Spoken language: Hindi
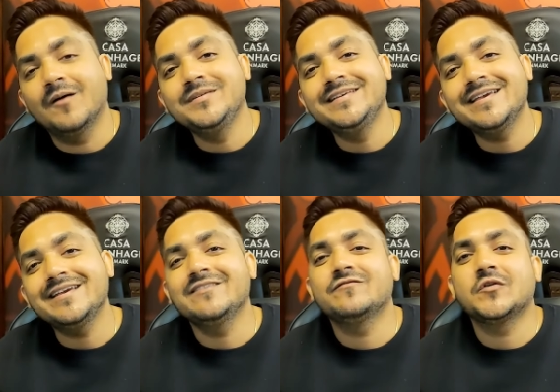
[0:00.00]
अब ये
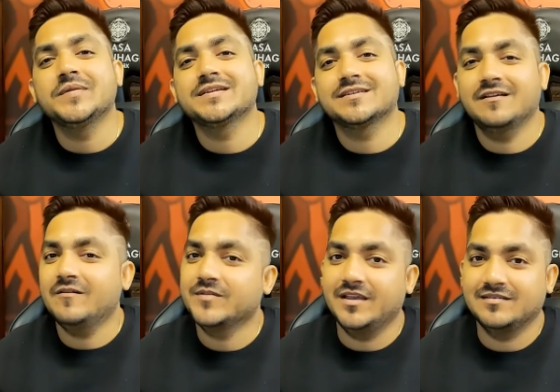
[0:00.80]
इंफॉर्मेशन
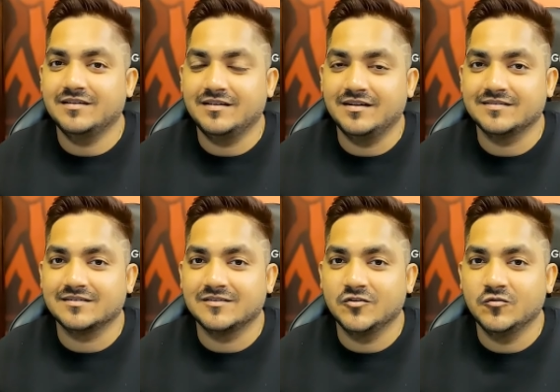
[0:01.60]
आप कैसे निकाल
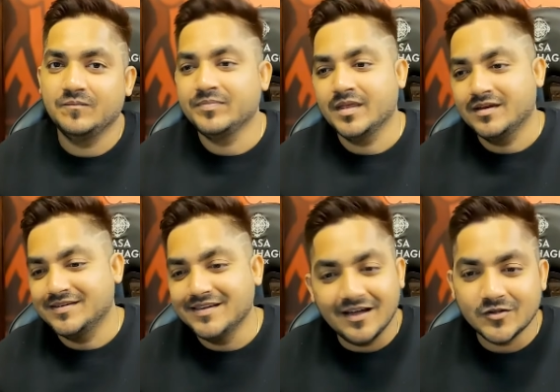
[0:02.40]
सकते हो
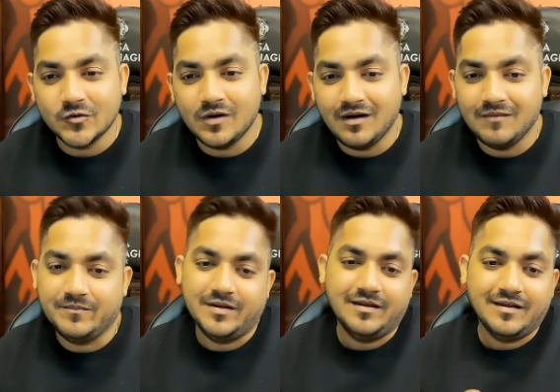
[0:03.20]
या तो
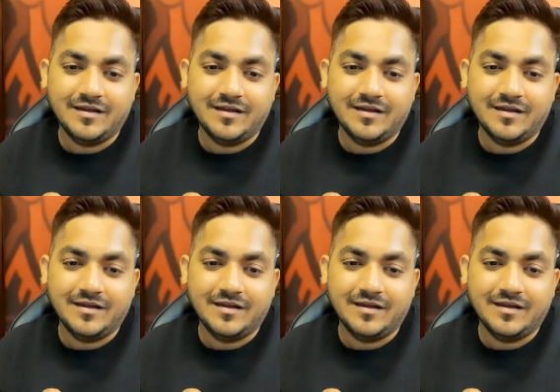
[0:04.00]
आप